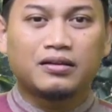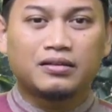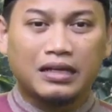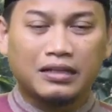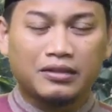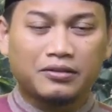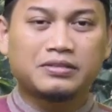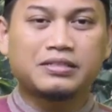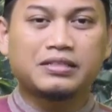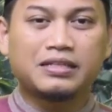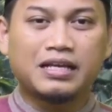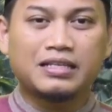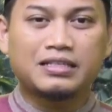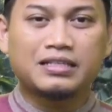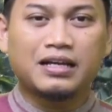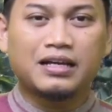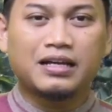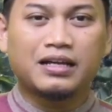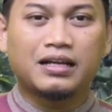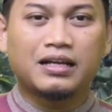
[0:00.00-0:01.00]
satu
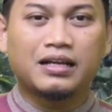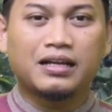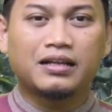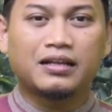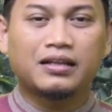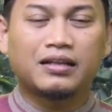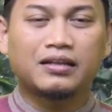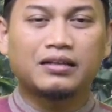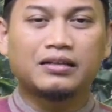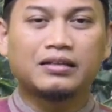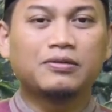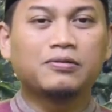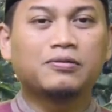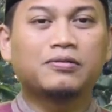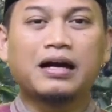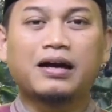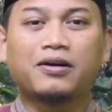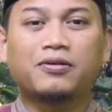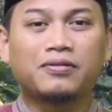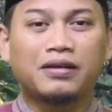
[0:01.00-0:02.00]
jenazah
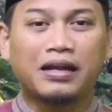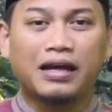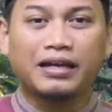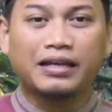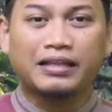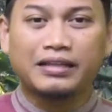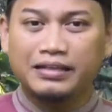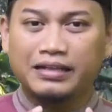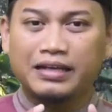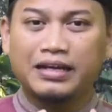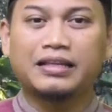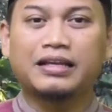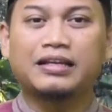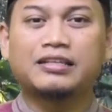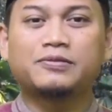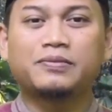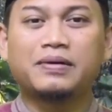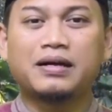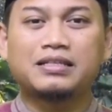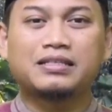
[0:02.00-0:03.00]
diulang-ulangi, tidak hanya
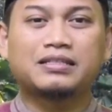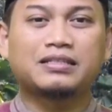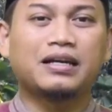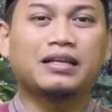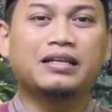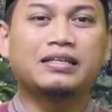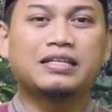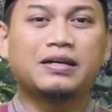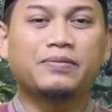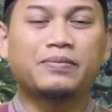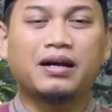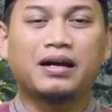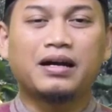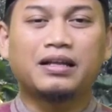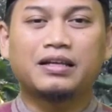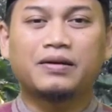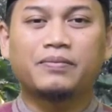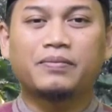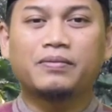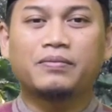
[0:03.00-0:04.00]
cuma sekali
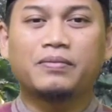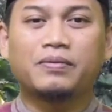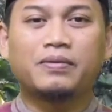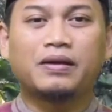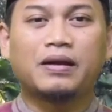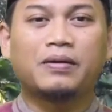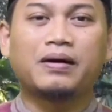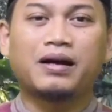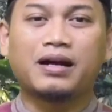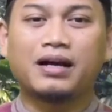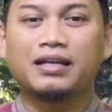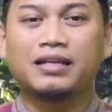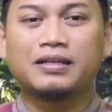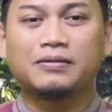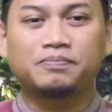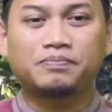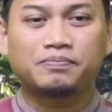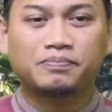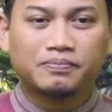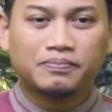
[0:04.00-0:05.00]
jamaah, tapi beberapa kali.
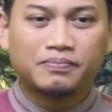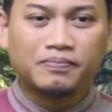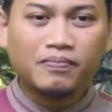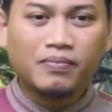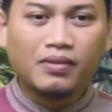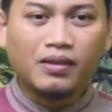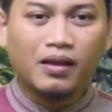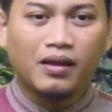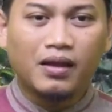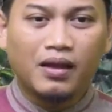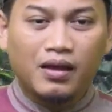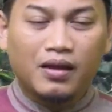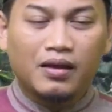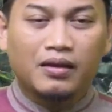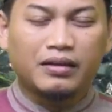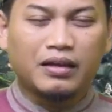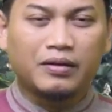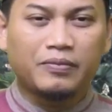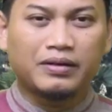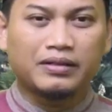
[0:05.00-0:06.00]

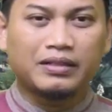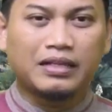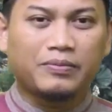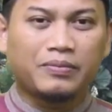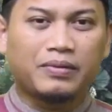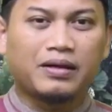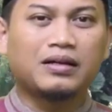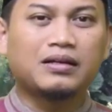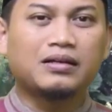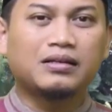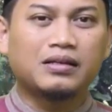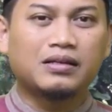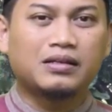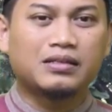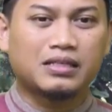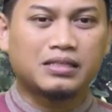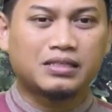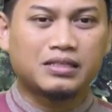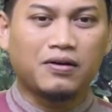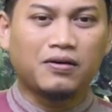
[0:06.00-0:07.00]
Yang pertama,
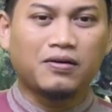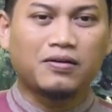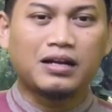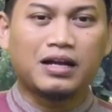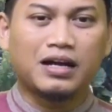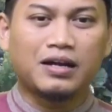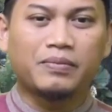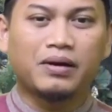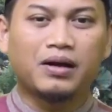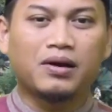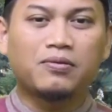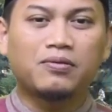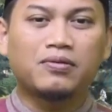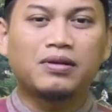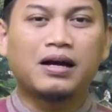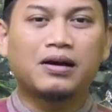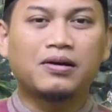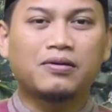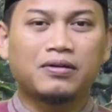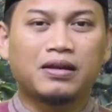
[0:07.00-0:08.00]
seseorang
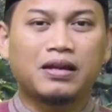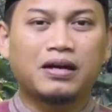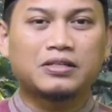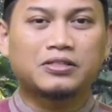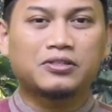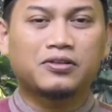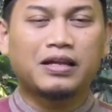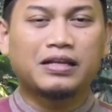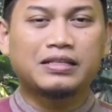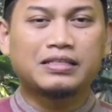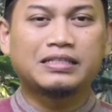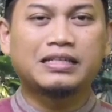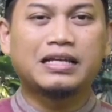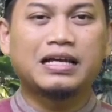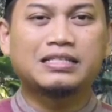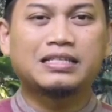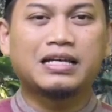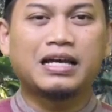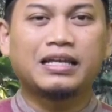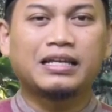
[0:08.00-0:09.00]
mengulang-ulang sholat
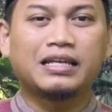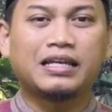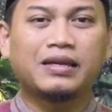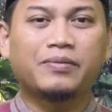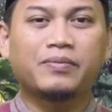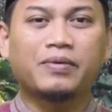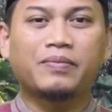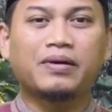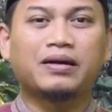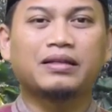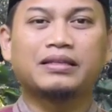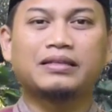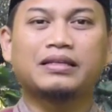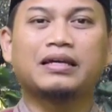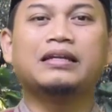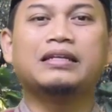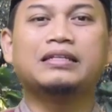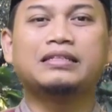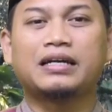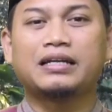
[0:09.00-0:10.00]
jenazah ini memang
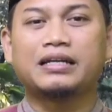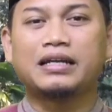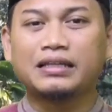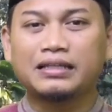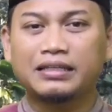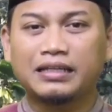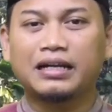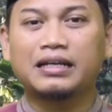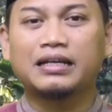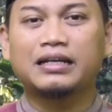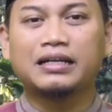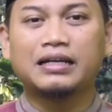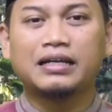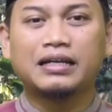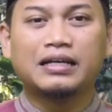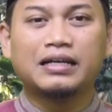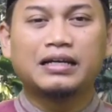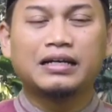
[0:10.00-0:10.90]
tidak disyariatkan.